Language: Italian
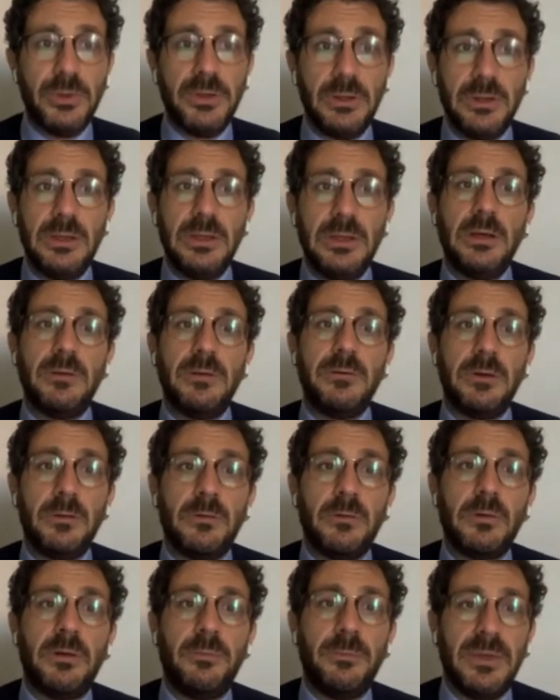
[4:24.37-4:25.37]
quindi
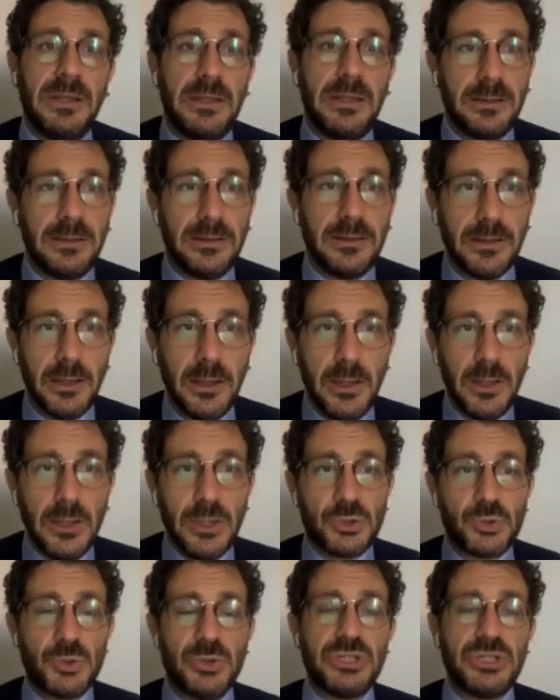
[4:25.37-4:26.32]
eventualmente